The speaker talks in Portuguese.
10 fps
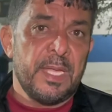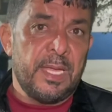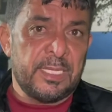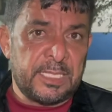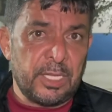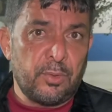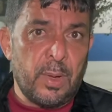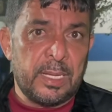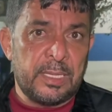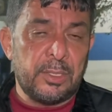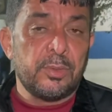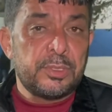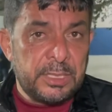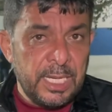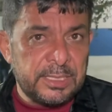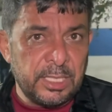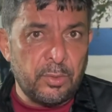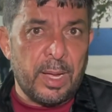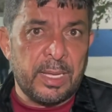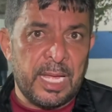é, sendo guardado ou tinha sido
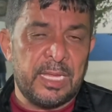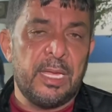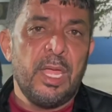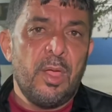guardada